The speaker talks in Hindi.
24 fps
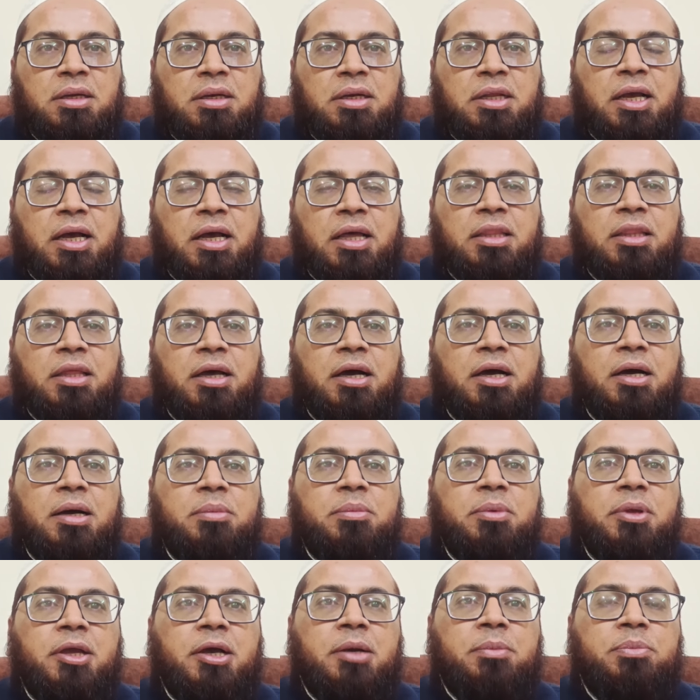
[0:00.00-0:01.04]
लिहाजा
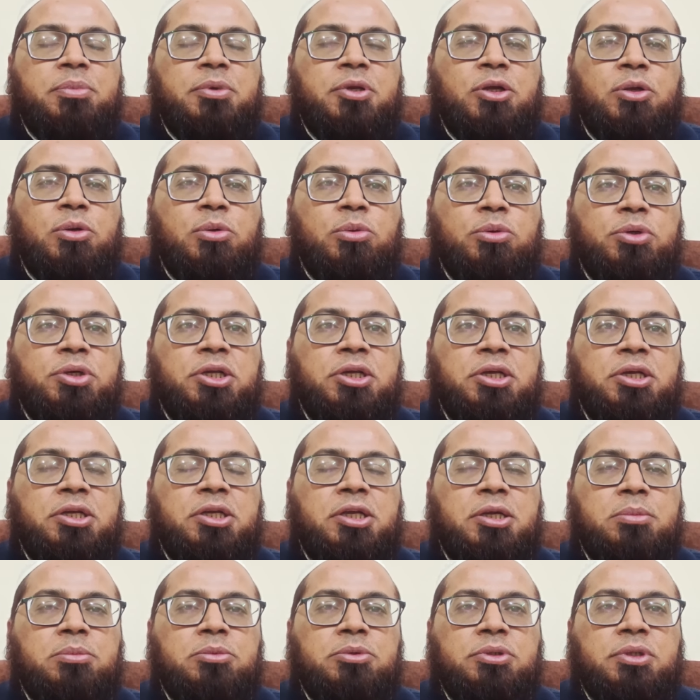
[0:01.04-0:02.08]
हमें अपनी रूटीन
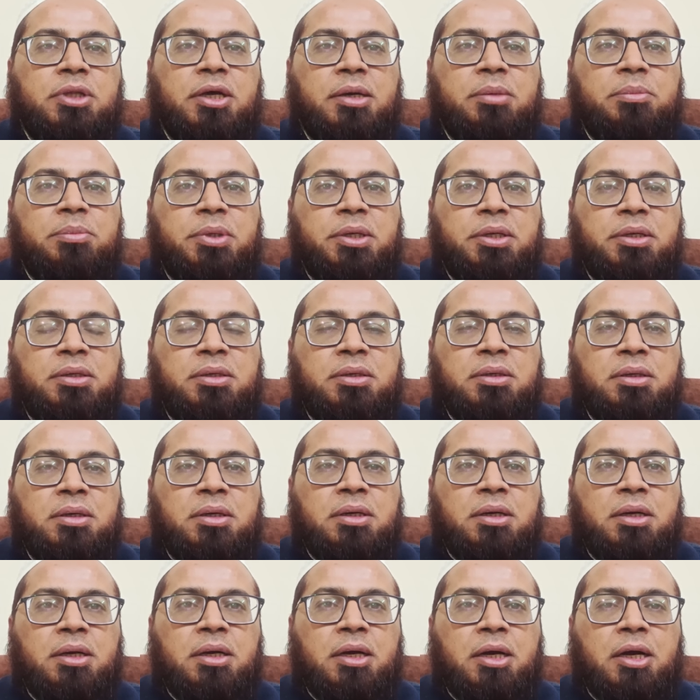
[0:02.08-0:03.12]
के
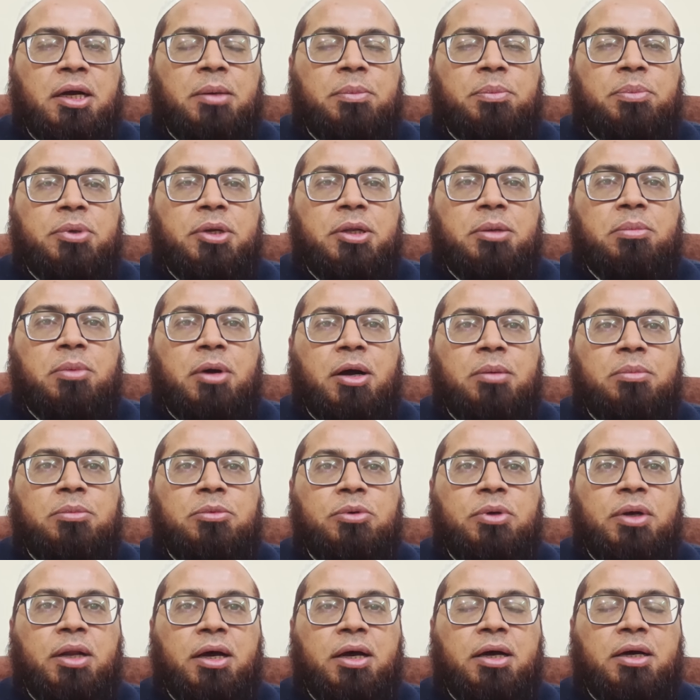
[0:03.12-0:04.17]
मुताबिक अपने
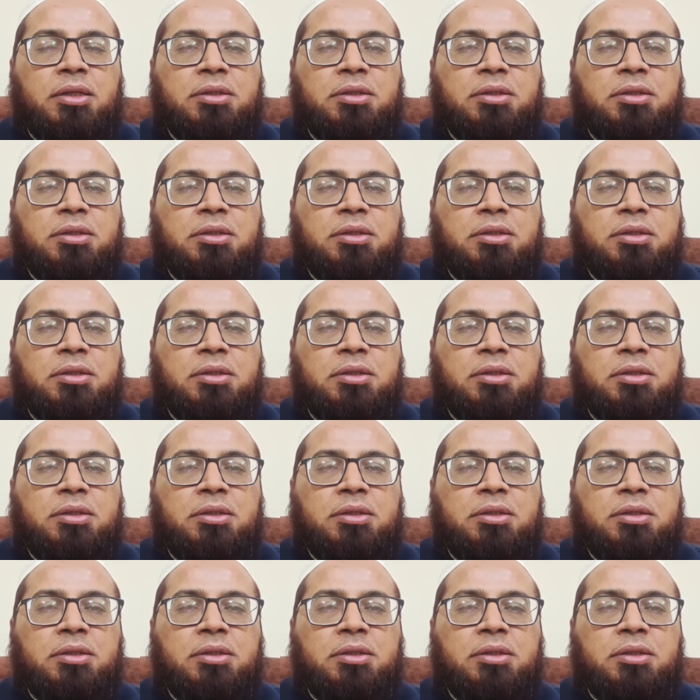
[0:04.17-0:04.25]
मामूल